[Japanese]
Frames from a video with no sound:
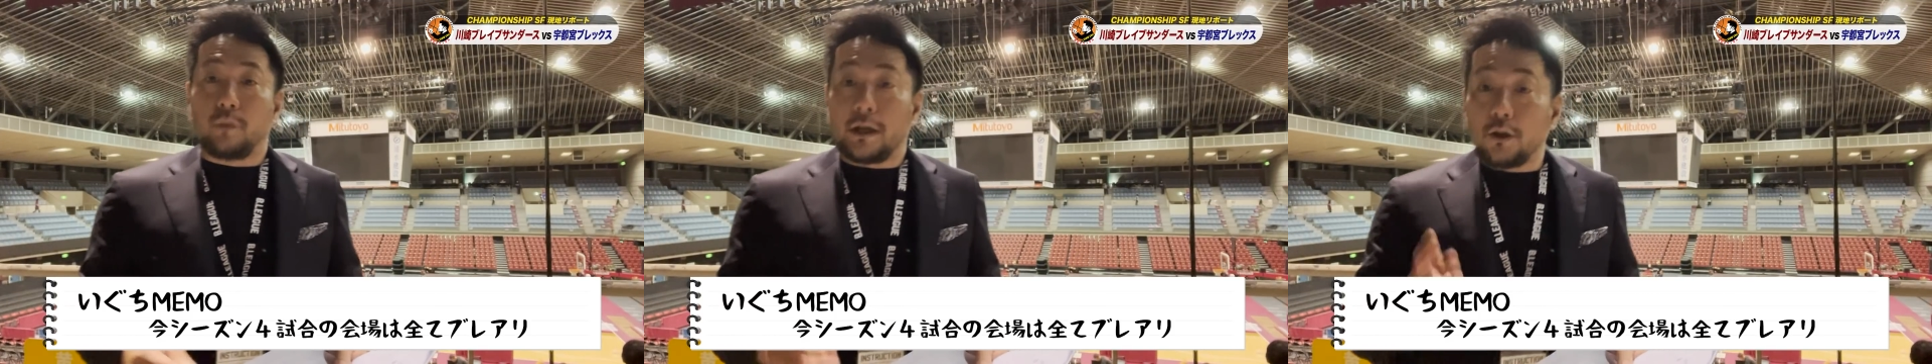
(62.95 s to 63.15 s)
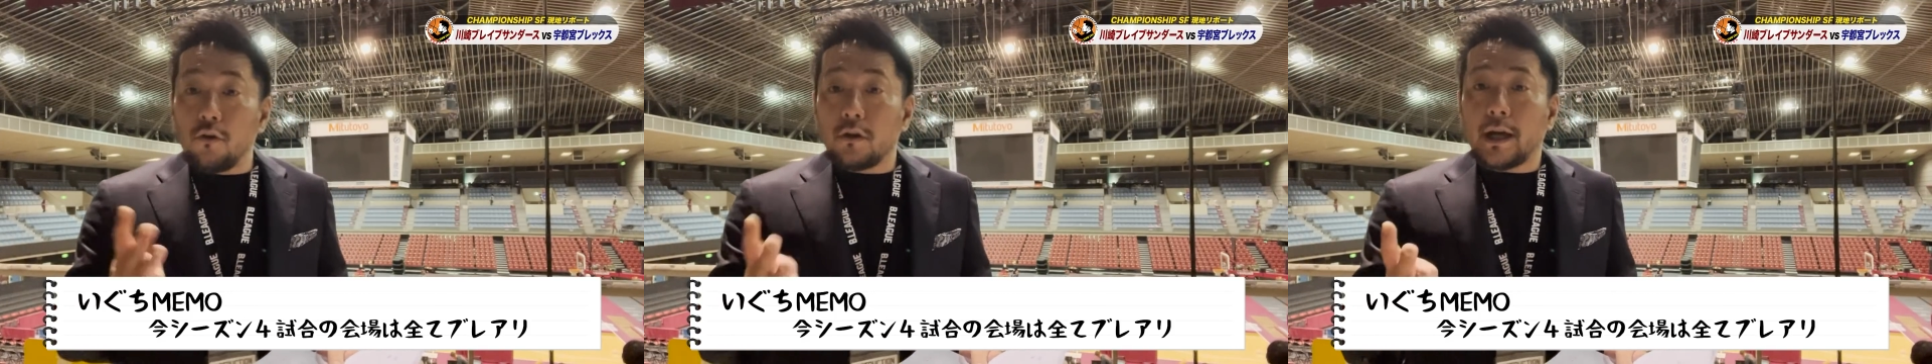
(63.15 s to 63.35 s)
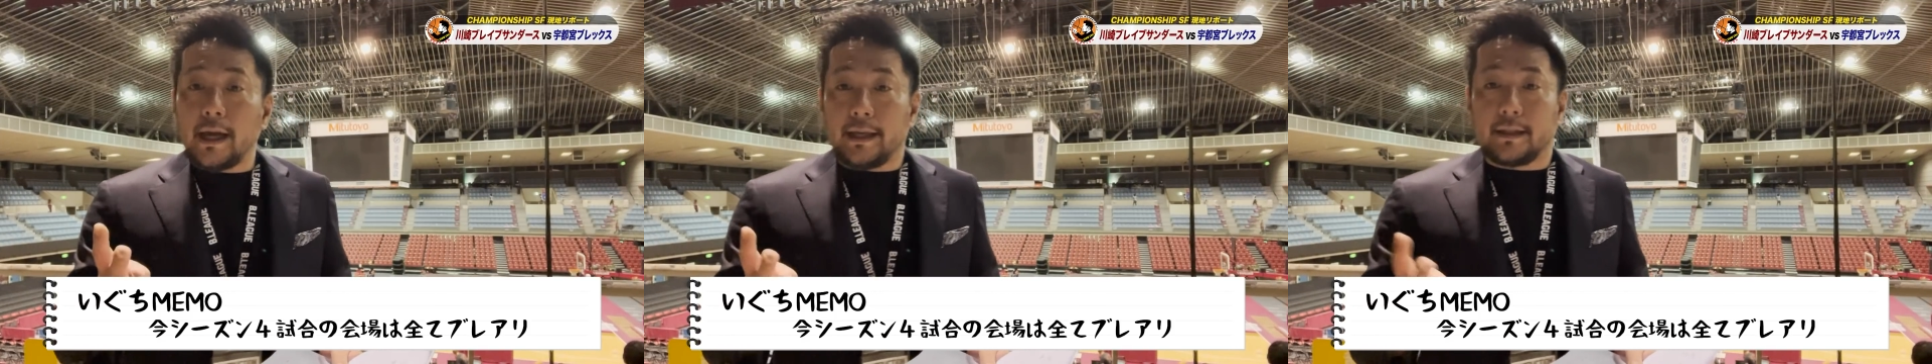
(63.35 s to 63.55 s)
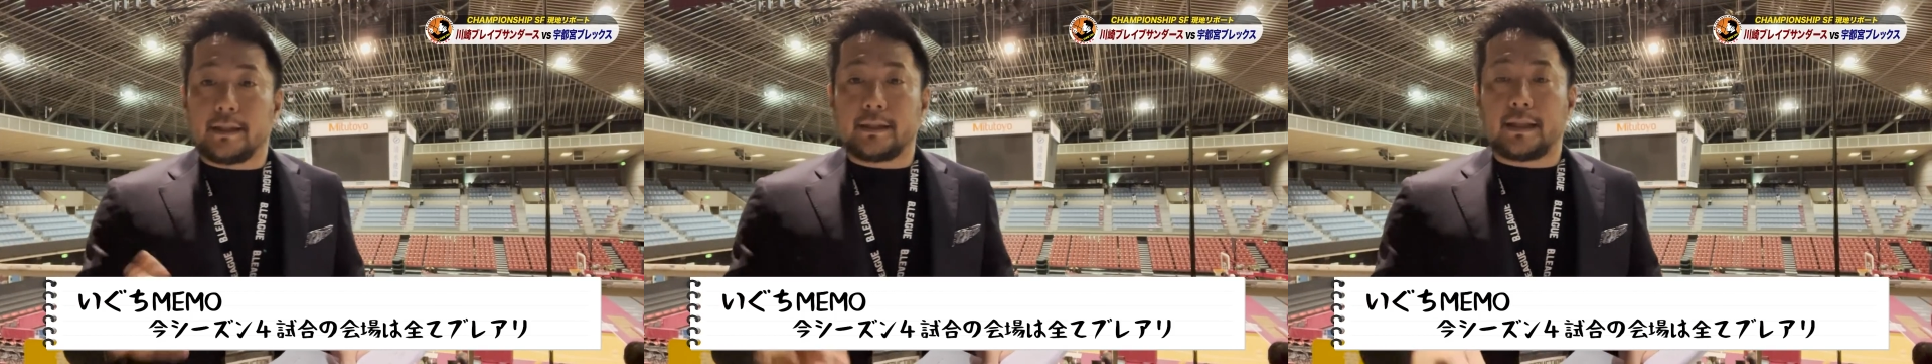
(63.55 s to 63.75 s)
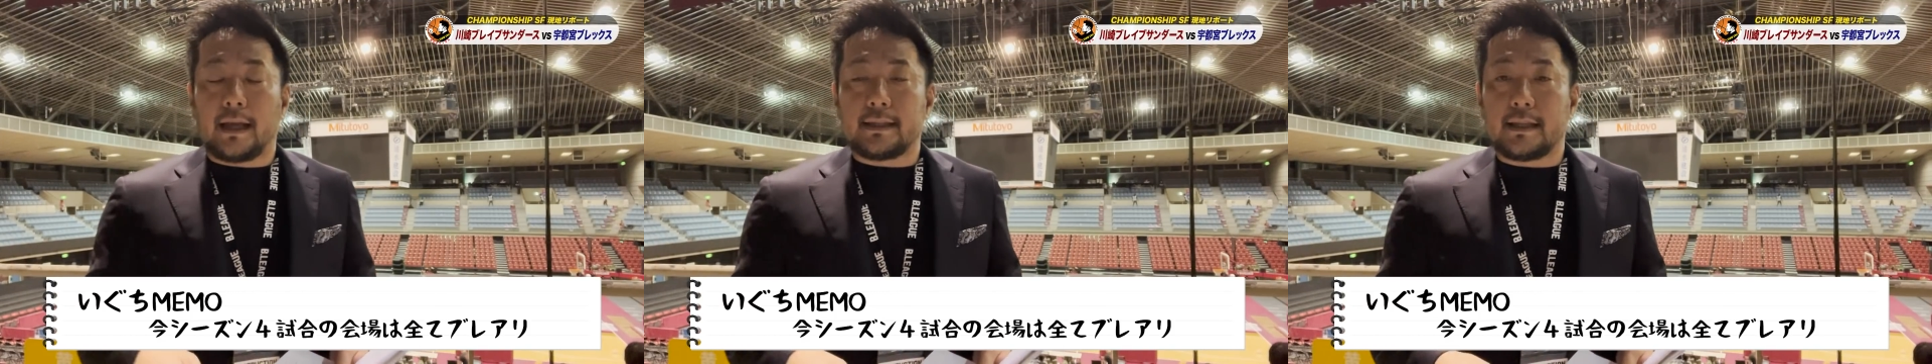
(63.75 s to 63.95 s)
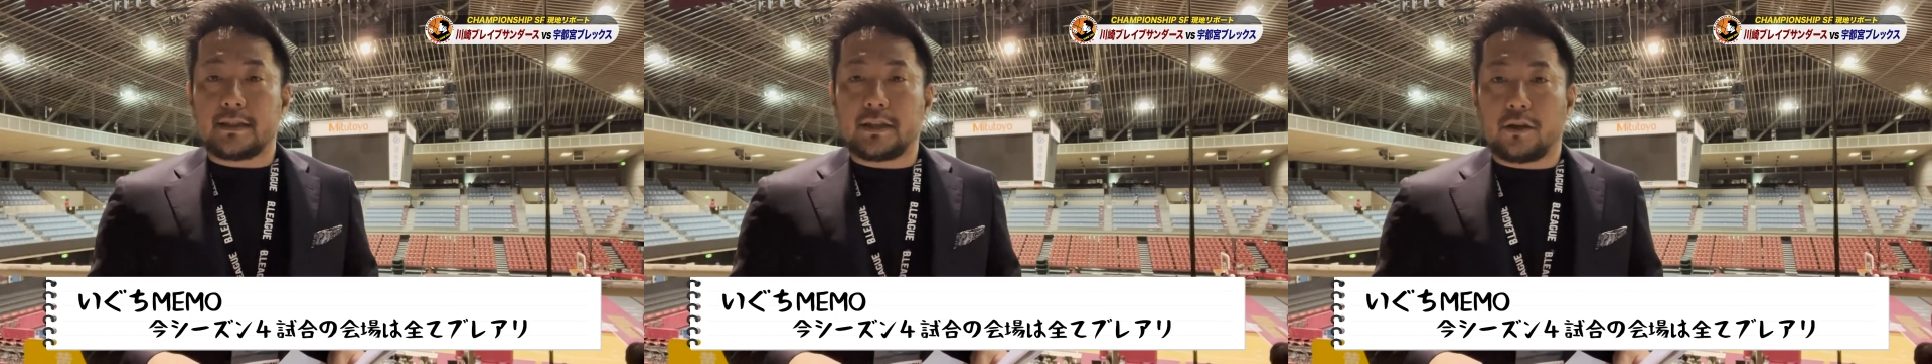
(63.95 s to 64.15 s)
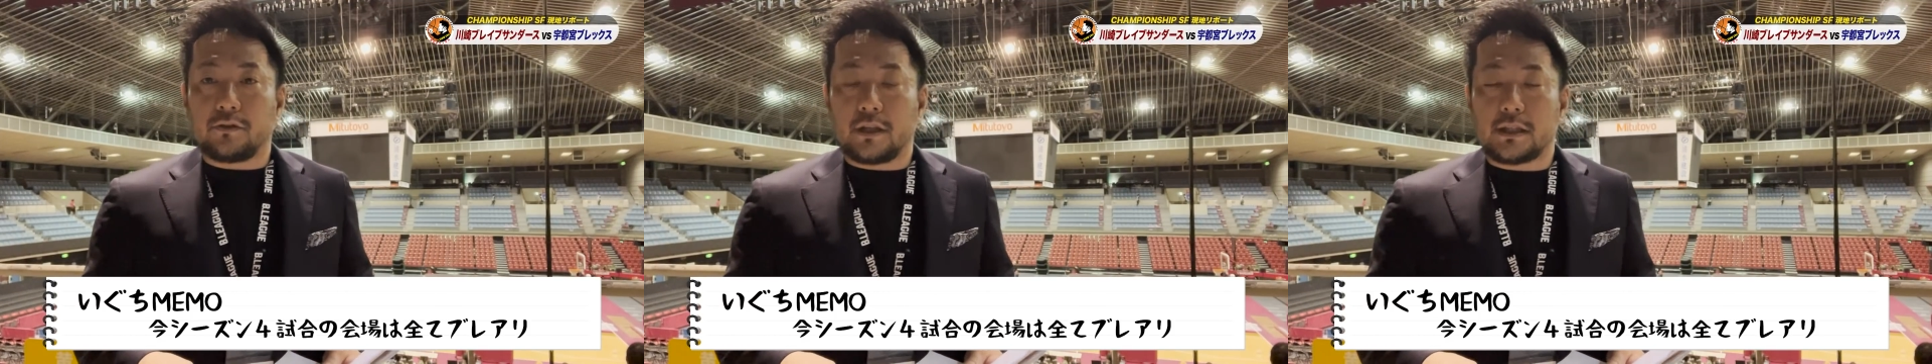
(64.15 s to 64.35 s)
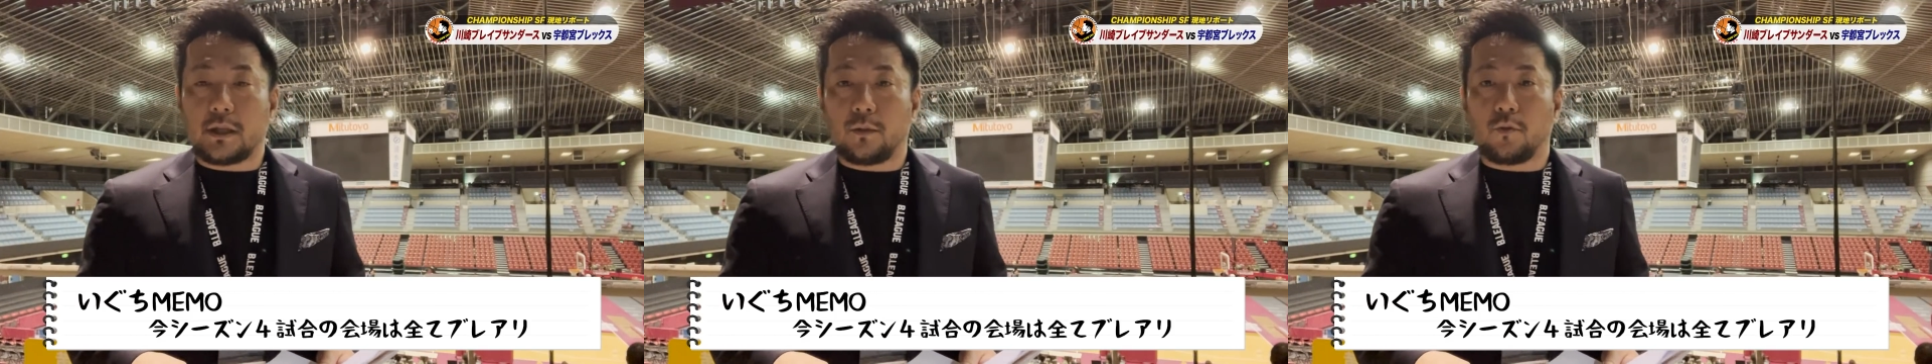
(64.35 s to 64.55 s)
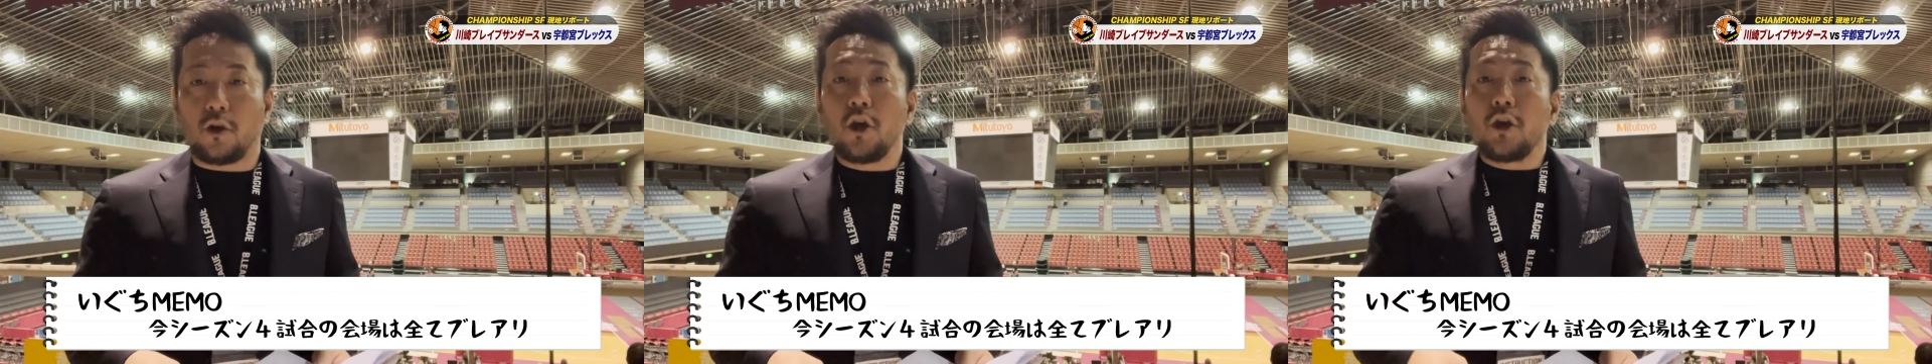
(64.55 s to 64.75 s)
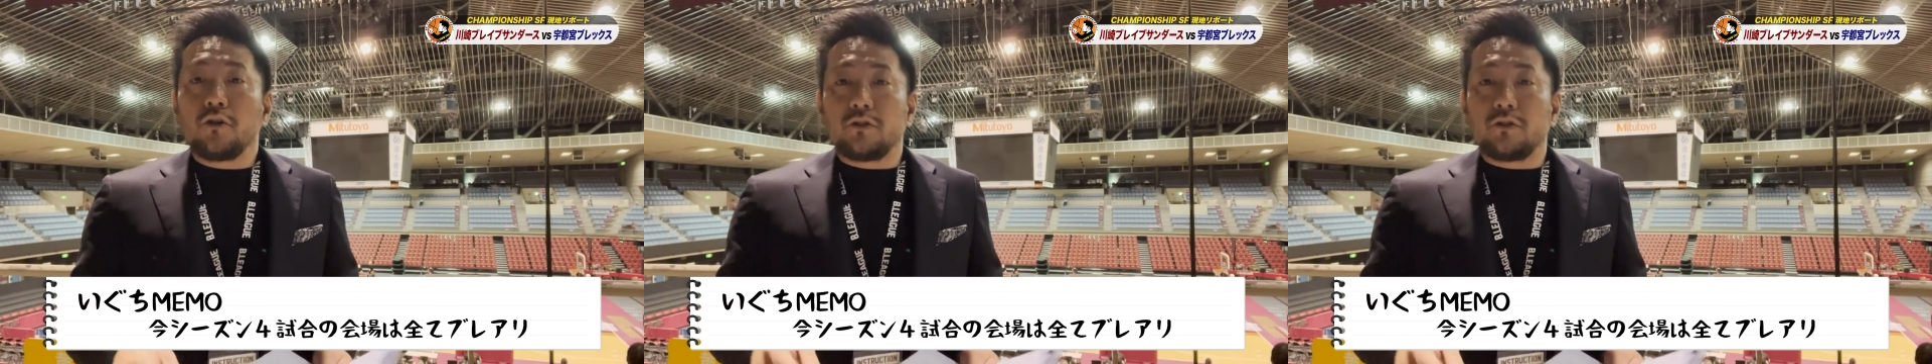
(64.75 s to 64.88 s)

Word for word: まあ、よんかい対戦してるんですけども、